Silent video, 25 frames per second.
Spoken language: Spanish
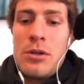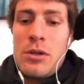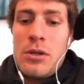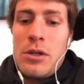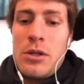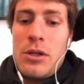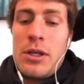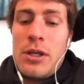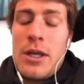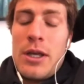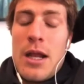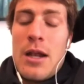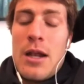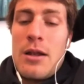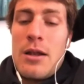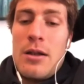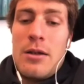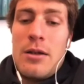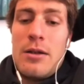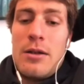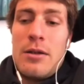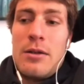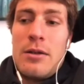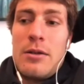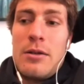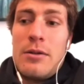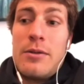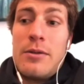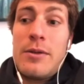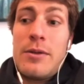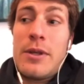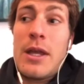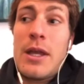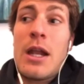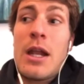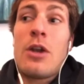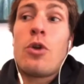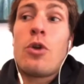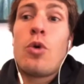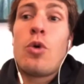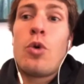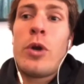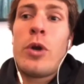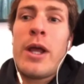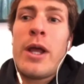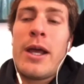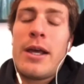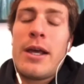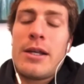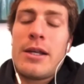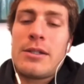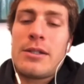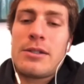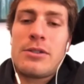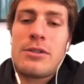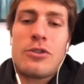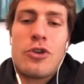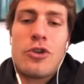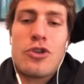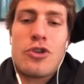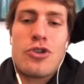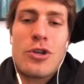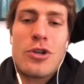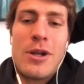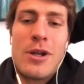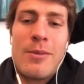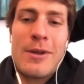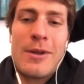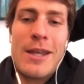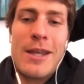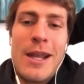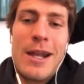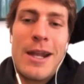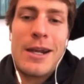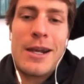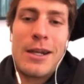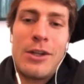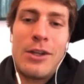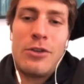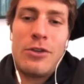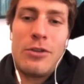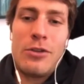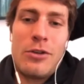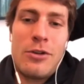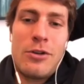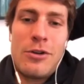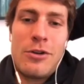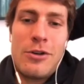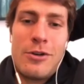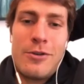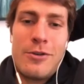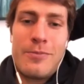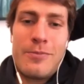Y el, y el lunes 8 de la mañana rindo,